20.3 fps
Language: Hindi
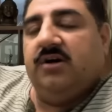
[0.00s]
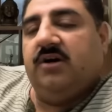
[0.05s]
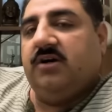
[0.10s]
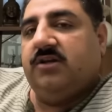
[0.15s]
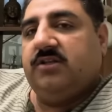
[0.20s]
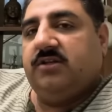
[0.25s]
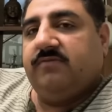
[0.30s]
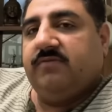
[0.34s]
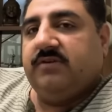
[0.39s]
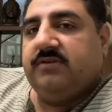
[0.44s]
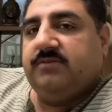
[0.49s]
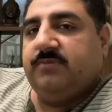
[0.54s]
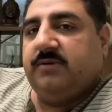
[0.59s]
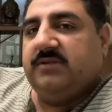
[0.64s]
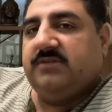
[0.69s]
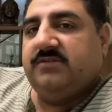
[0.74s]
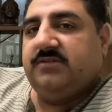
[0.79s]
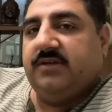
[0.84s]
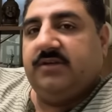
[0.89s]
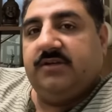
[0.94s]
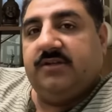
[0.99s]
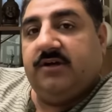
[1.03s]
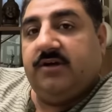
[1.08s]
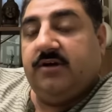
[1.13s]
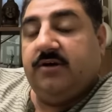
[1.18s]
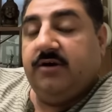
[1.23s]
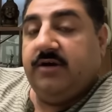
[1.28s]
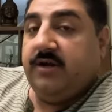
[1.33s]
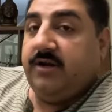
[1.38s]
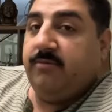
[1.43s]
अदरवाइज़ भाई सही था
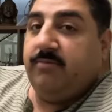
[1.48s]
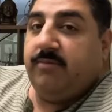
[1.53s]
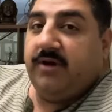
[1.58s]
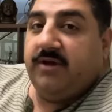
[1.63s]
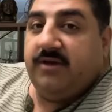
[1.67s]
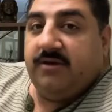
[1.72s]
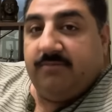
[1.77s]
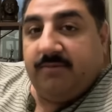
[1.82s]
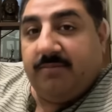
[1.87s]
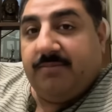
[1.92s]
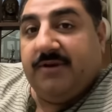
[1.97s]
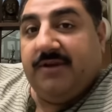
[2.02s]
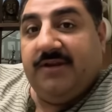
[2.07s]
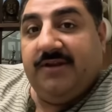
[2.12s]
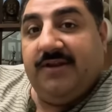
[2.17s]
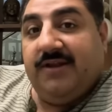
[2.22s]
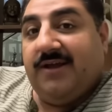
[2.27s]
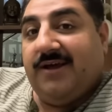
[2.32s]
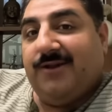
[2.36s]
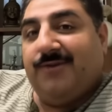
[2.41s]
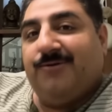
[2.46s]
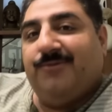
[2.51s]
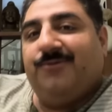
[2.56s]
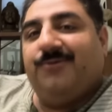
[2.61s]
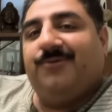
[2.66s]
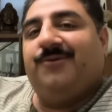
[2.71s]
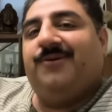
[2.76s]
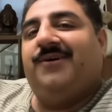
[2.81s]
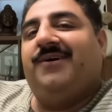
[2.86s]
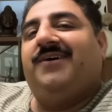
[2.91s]
एंड भाई अब अपनी नैनो
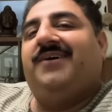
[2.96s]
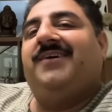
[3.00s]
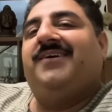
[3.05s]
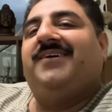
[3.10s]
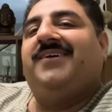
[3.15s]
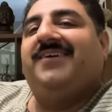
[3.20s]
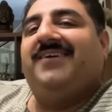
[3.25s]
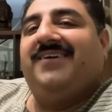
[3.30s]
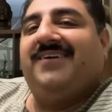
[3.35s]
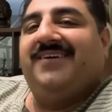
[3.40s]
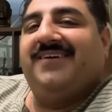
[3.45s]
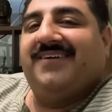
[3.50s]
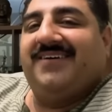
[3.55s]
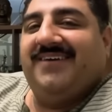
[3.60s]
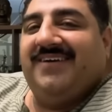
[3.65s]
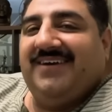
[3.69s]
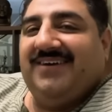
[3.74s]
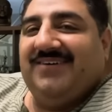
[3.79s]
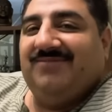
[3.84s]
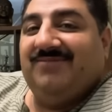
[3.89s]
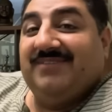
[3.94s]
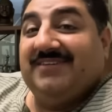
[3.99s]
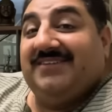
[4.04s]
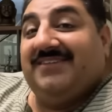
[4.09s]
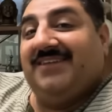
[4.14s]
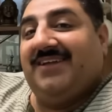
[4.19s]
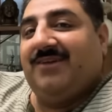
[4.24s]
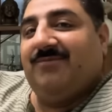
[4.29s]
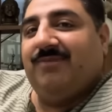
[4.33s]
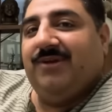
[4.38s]
हा हा हा क्या
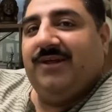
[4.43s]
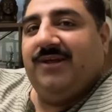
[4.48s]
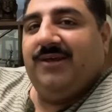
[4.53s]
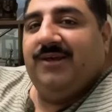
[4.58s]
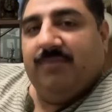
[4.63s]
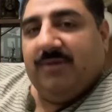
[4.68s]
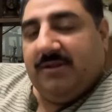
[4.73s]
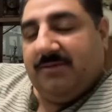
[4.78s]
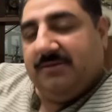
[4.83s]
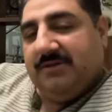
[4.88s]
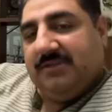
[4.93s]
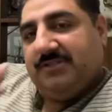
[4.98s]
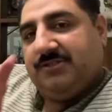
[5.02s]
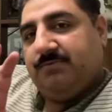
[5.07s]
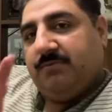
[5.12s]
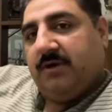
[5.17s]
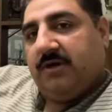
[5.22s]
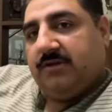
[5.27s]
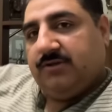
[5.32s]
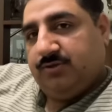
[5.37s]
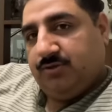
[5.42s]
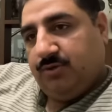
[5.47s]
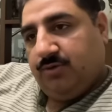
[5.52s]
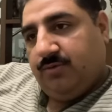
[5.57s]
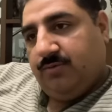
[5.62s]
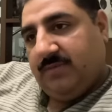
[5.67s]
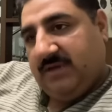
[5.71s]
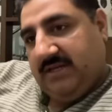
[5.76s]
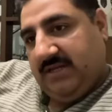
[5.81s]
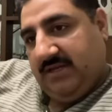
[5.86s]
मज़ेदार बनेगी मतलब इस बार जो
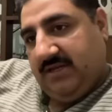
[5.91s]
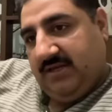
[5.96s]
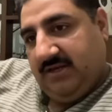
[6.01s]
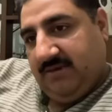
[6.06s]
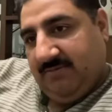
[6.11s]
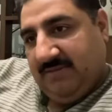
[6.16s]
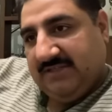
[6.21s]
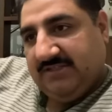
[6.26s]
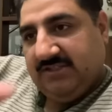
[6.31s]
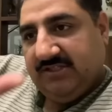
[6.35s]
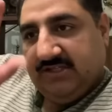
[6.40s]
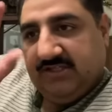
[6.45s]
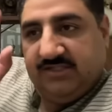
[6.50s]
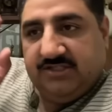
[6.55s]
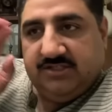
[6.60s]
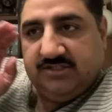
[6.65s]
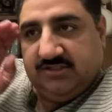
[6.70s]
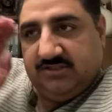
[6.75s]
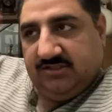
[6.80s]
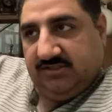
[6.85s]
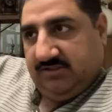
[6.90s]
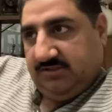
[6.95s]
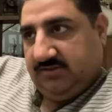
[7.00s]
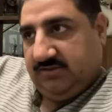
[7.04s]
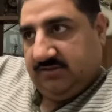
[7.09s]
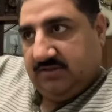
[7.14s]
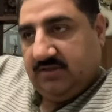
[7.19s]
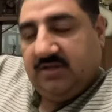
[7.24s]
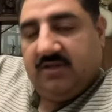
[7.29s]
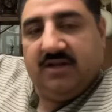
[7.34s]
मैंने इमेजिनेशंस
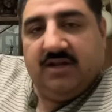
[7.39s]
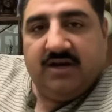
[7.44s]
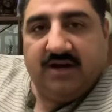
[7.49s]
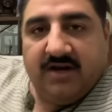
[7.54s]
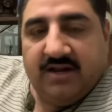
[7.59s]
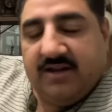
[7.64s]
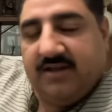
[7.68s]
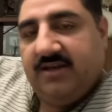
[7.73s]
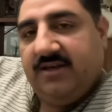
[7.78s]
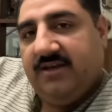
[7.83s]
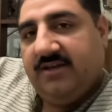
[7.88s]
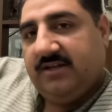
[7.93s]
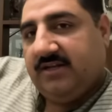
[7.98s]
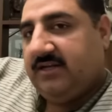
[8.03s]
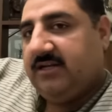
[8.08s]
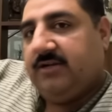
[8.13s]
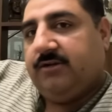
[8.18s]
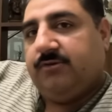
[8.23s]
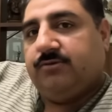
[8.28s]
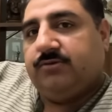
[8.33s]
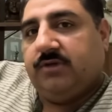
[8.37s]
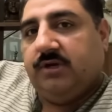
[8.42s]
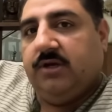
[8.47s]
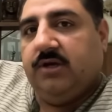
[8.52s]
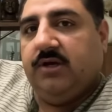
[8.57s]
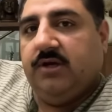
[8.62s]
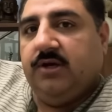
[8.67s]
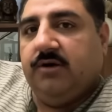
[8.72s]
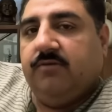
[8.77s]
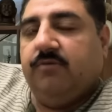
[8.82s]
लगा रखी है ना नैनो से
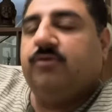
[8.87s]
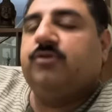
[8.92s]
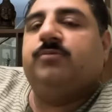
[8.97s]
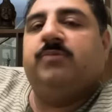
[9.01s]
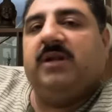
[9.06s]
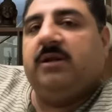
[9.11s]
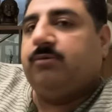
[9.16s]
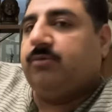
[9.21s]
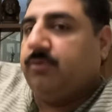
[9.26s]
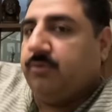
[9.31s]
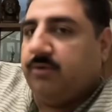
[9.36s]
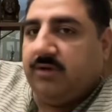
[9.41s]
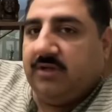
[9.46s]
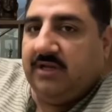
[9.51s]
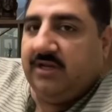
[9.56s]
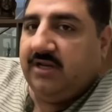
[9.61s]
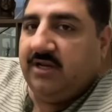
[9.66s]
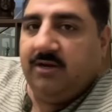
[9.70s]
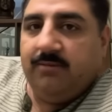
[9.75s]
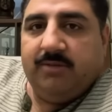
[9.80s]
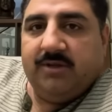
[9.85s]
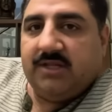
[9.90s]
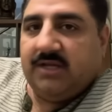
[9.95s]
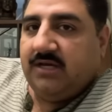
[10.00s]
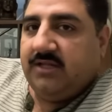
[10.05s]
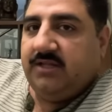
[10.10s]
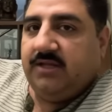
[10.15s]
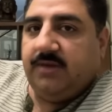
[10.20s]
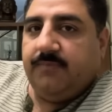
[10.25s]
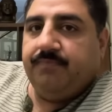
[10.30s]
वो तो मैंने आपको क्लियरली बताई
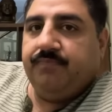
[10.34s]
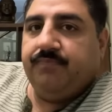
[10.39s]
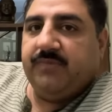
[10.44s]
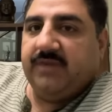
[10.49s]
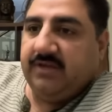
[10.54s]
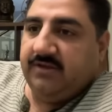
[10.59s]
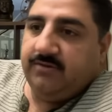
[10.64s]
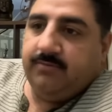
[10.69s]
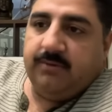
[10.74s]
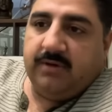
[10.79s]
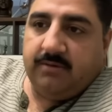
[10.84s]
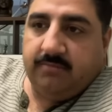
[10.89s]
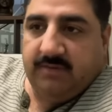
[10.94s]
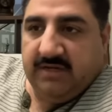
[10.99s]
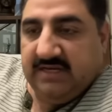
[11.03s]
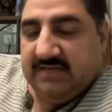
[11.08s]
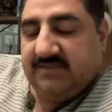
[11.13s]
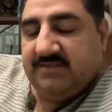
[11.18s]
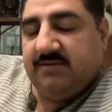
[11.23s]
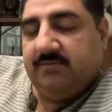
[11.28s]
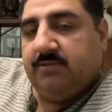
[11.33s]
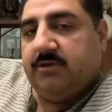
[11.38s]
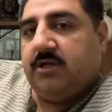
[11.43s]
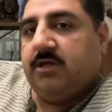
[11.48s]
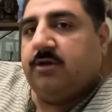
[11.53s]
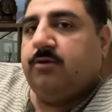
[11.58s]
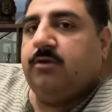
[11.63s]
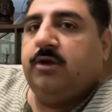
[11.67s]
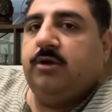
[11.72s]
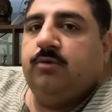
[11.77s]
दिया कि इस बार मैं ऐसी बना रहा
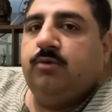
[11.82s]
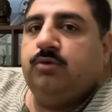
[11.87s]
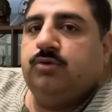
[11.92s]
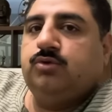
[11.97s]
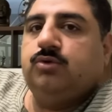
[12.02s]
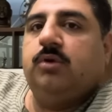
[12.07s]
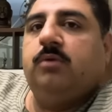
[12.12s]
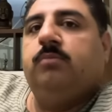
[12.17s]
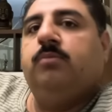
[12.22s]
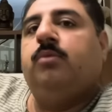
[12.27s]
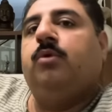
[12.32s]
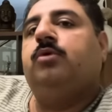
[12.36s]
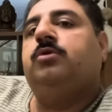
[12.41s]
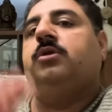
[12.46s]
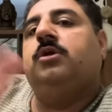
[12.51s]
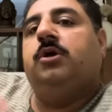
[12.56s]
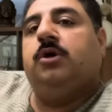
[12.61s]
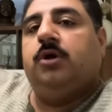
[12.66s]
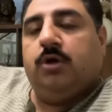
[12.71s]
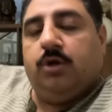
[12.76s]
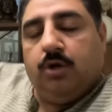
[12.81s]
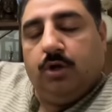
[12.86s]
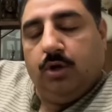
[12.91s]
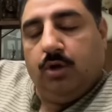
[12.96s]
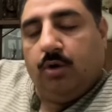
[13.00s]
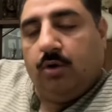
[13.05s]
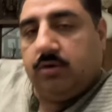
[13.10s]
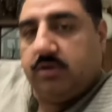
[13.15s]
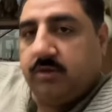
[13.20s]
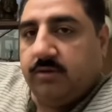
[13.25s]
हूँ नैनो को जो हम बहुत
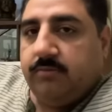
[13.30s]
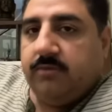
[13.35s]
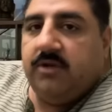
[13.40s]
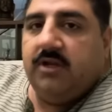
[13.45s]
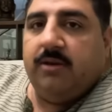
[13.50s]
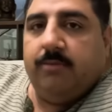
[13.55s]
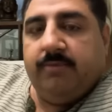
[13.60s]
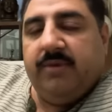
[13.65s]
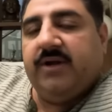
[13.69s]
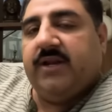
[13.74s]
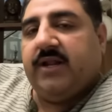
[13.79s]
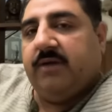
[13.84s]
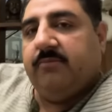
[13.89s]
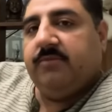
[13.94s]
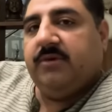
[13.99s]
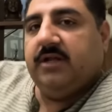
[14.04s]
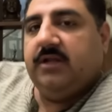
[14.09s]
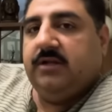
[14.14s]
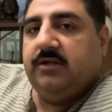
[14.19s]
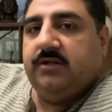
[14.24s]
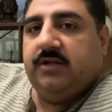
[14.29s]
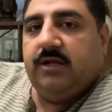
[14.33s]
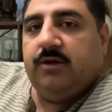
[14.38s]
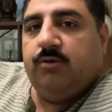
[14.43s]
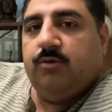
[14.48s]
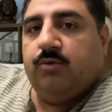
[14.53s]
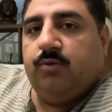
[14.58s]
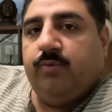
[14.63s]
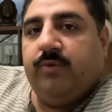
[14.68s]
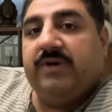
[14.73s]
लॉन्ग टर्म लंबे टाइम के लिए नैनो
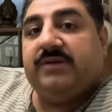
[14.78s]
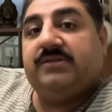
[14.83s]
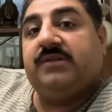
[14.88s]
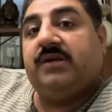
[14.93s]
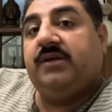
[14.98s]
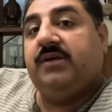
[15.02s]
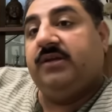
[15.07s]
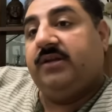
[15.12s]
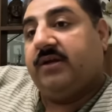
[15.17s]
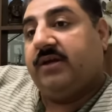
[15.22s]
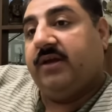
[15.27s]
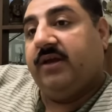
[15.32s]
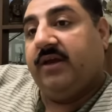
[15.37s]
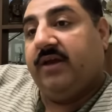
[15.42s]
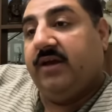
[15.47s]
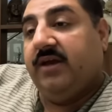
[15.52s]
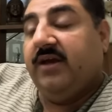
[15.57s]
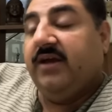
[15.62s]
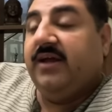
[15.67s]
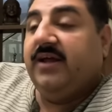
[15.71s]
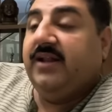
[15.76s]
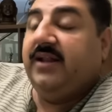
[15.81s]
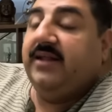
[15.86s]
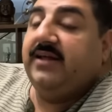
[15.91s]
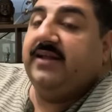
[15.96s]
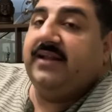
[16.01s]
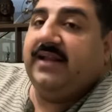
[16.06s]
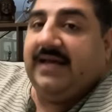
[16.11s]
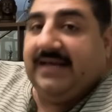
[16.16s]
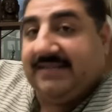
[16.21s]
को वैसा ही रखेंगे
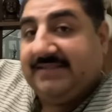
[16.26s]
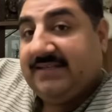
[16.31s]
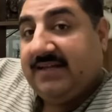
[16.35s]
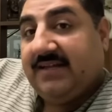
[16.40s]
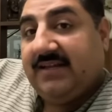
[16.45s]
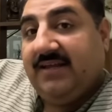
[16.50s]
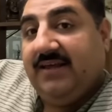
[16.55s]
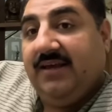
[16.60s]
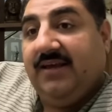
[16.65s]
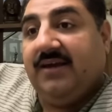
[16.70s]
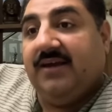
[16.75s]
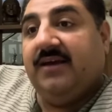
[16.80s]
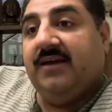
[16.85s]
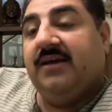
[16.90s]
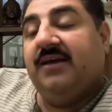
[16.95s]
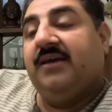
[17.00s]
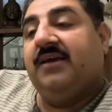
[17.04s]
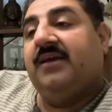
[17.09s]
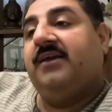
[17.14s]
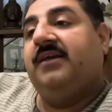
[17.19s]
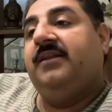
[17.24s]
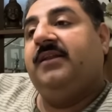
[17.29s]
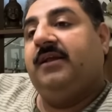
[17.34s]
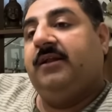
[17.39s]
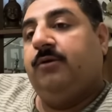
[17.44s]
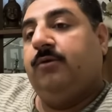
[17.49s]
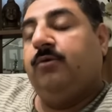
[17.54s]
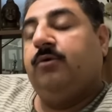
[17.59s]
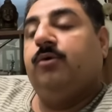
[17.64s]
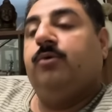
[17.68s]
लेकिन ऐसा नहीं है कि
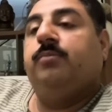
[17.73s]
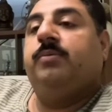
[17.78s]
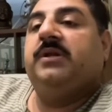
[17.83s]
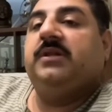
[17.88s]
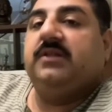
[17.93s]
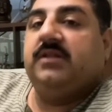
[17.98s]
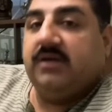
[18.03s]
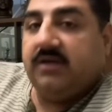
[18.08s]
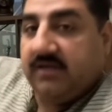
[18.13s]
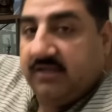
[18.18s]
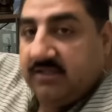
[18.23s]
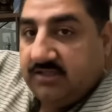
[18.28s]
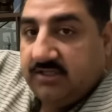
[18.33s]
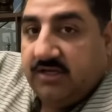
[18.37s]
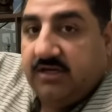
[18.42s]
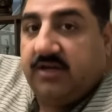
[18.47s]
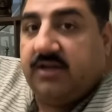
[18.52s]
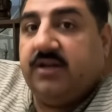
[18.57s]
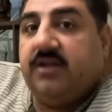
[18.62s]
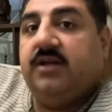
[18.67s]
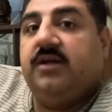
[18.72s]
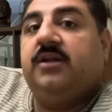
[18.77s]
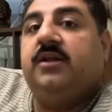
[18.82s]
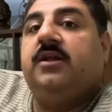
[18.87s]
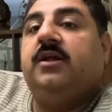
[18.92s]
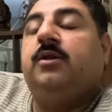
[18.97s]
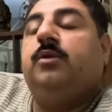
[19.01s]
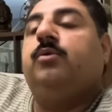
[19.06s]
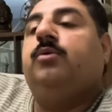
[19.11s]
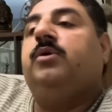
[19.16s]
नैनो के ऊपर इतना खर्चा कर रहे हैं
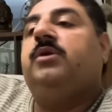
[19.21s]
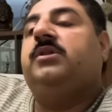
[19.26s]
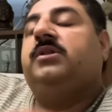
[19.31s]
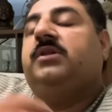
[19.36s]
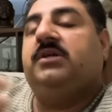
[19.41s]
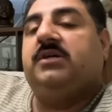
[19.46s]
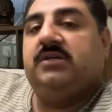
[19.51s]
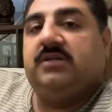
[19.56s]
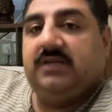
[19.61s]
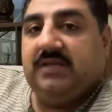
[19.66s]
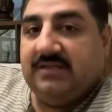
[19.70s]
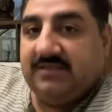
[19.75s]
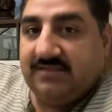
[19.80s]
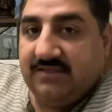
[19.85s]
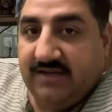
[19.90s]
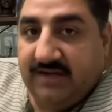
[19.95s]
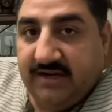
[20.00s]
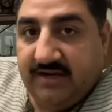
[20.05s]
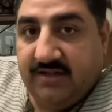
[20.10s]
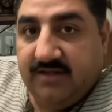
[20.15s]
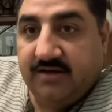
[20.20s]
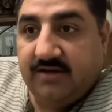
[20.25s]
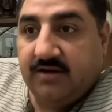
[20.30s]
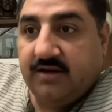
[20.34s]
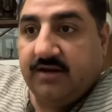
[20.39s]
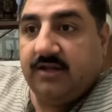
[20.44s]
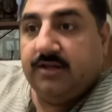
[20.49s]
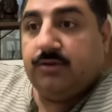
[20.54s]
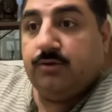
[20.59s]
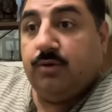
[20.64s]
नैनो को इतना ऐसे रेडी कर रहे
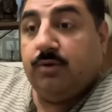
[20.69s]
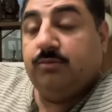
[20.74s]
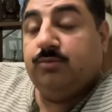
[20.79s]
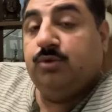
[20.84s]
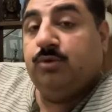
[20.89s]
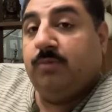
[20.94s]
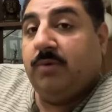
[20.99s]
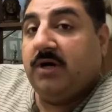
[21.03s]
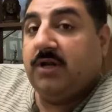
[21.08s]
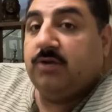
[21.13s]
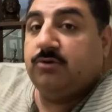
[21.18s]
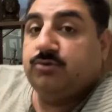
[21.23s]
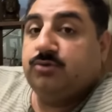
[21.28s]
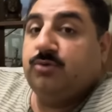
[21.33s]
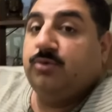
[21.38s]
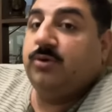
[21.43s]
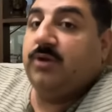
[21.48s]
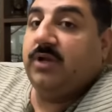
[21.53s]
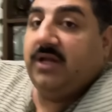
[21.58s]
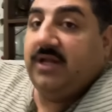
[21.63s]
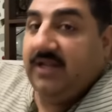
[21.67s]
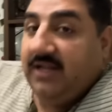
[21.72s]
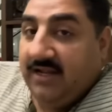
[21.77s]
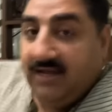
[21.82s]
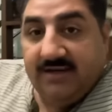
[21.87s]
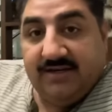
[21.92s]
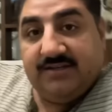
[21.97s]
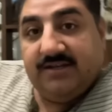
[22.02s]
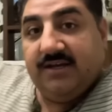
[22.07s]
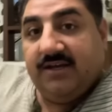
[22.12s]
हैं तो हम दोबारा उसको नहीं
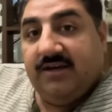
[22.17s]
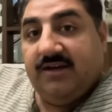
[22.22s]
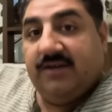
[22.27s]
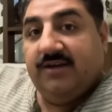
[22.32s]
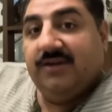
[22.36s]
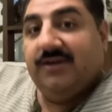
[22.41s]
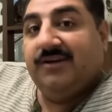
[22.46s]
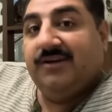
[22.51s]
लेके जाएंगे